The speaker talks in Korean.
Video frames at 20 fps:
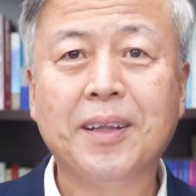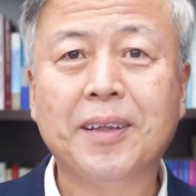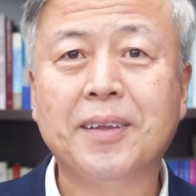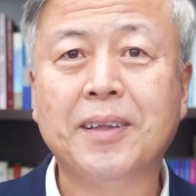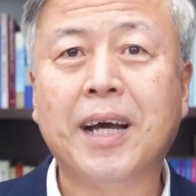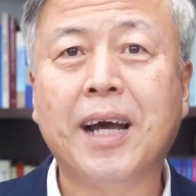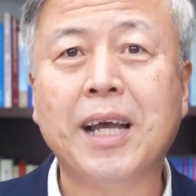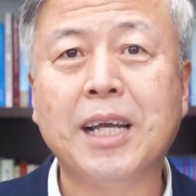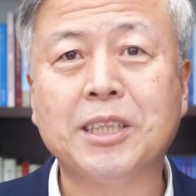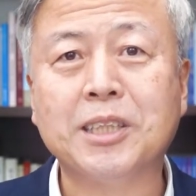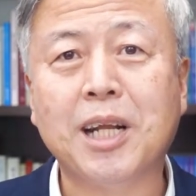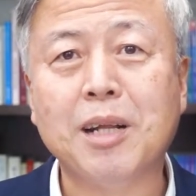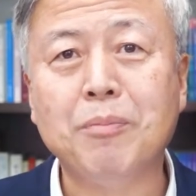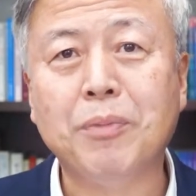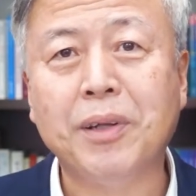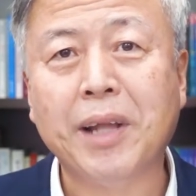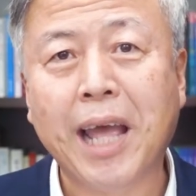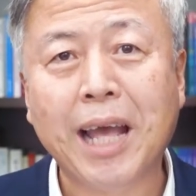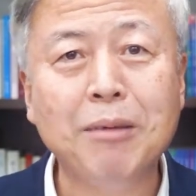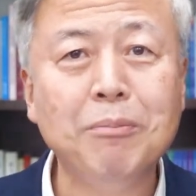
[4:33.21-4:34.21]
나의
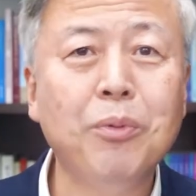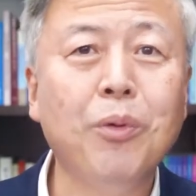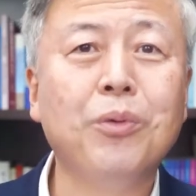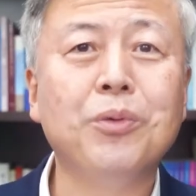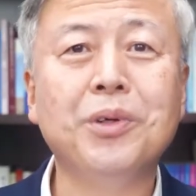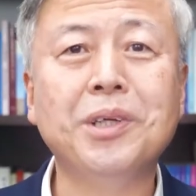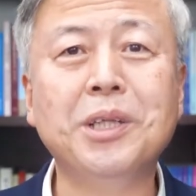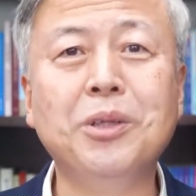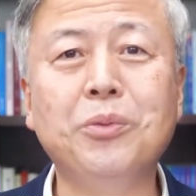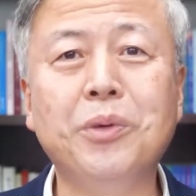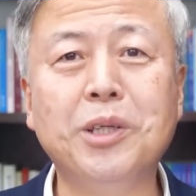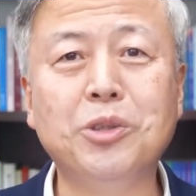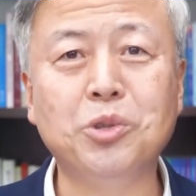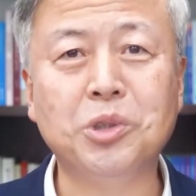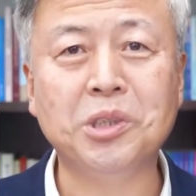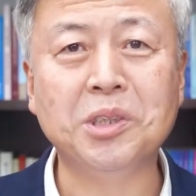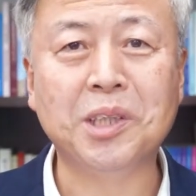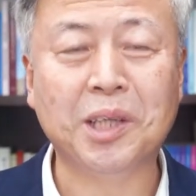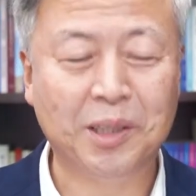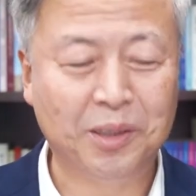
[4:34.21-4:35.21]
삶을 행복으로 인도해
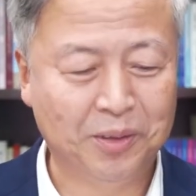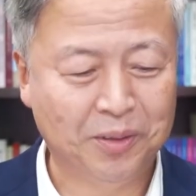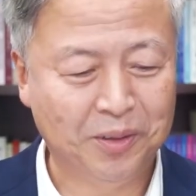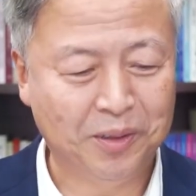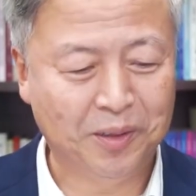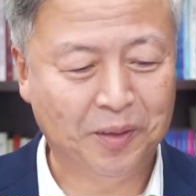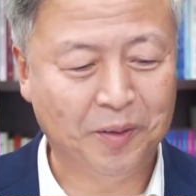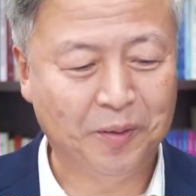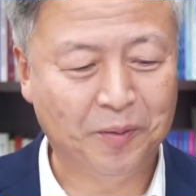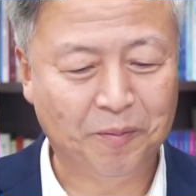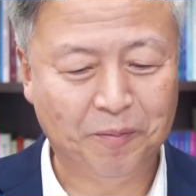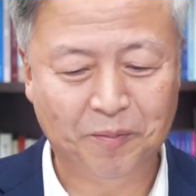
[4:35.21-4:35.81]
주신다는 거예요.